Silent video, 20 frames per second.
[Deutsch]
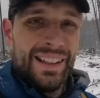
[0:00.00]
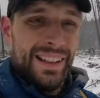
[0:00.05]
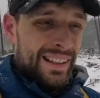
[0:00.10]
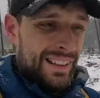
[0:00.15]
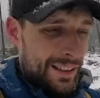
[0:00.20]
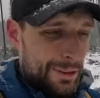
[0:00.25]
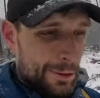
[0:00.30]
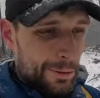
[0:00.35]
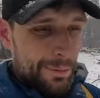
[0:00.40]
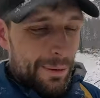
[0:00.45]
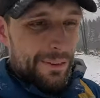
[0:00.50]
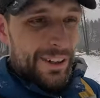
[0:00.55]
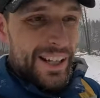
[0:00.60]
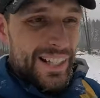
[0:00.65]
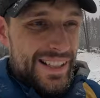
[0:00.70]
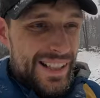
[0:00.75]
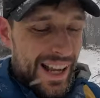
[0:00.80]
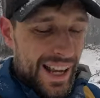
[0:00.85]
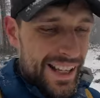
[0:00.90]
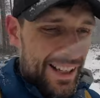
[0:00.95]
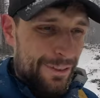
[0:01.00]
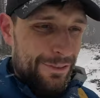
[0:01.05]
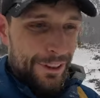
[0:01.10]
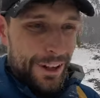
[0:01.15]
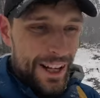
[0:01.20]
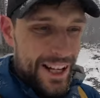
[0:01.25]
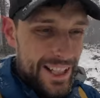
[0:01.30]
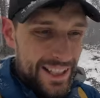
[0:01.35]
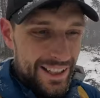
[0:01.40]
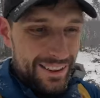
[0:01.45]
dann tut mir wenigstens
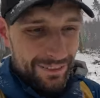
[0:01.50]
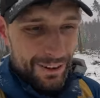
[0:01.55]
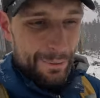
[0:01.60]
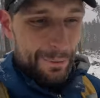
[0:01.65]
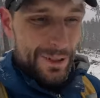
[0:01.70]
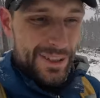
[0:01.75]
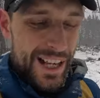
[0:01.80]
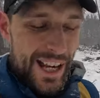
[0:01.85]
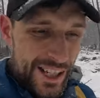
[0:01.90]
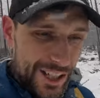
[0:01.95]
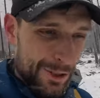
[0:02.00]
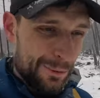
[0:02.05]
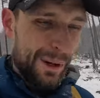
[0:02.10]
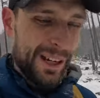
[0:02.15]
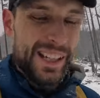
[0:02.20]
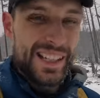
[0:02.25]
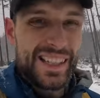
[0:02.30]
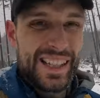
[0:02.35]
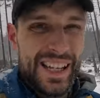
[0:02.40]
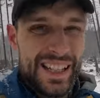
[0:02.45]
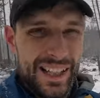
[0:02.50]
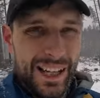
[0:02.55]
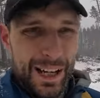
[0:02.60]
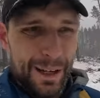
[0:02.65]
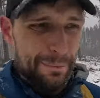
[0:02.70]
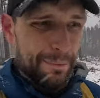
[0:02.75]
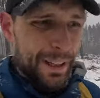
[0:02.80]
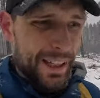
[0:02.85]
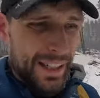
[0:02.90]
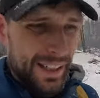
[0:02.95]
eingefallen, weil wir es echt schon mal gesehen
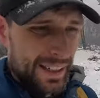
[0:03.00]
haben.